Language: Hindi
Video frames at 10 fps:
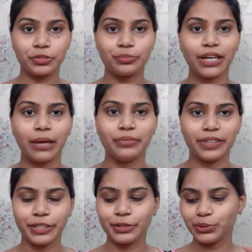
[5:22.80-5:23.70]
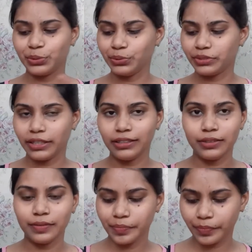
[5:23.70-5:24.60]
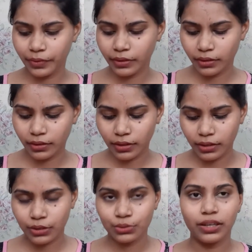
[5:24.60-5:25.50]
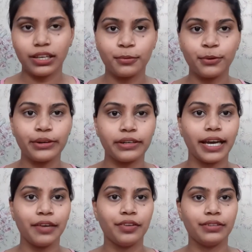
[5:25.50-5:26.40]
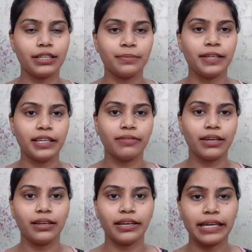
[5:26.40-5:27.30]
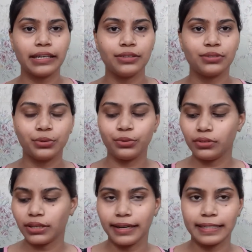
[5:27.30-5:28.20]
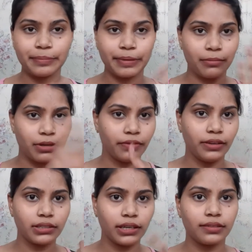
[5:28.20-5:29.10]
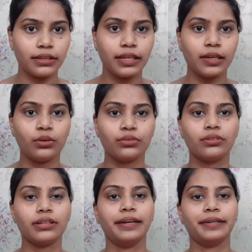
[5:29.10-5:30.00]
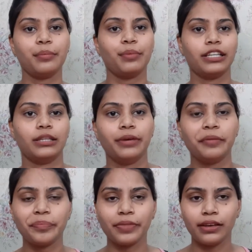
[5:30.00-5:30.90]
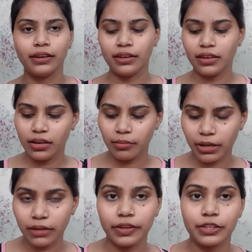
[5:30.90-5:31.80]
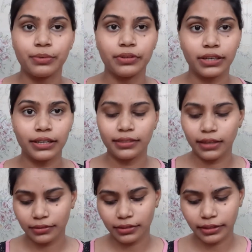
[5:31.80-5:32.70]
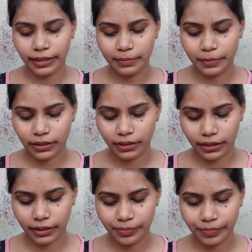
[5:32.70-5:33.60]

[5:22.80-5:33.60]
सो आई एम रेडी टू यूज़ इट सो आज आपको लाइव रिजल्ट मिलने वाला है कि इसको लगाने से पहले मेरा फेस कैसा है और इसको लगाने के बाद में मेरे फेस पे इसका कितना असर दिखाई पड़ता है